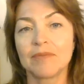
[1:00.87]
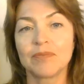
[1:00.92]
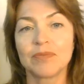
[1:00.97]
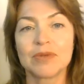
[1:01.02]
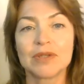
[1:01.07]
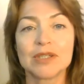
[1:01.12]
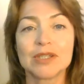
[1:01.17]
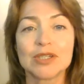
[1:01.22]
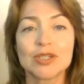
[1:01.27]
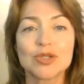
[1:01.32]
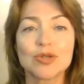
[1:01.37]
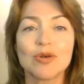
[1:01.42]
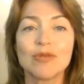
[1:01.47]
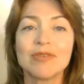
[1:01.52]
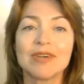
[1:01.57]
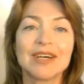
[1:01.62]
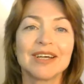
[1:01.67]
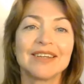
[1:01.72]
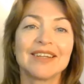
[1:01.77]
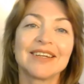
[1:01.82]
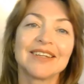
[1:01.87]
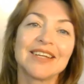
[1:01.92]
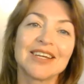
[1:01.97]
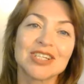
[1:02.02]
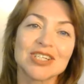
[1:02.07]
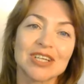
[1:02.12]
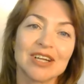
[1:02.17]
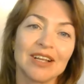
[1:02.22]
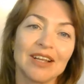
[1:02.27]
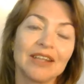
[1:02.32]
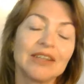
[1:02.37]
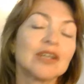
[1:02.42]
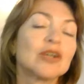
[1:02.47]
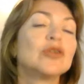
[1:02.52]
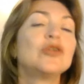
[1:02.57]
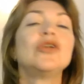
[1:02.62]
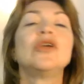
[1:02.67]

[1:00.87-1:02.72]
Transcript: дешевых иногда шоколадок.